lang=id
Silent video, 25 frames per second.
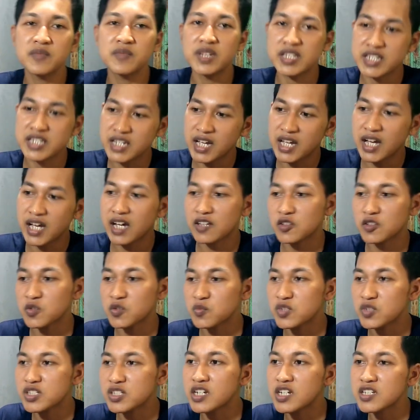BCA
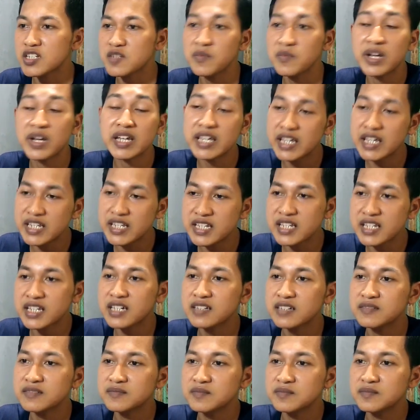ataupun dan sebagainya
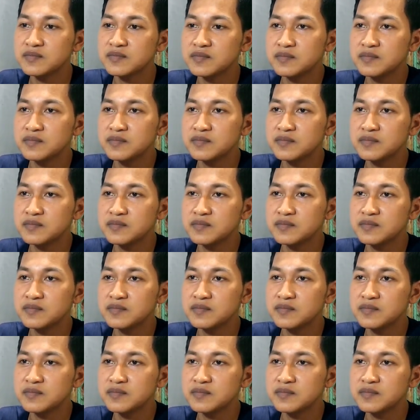ya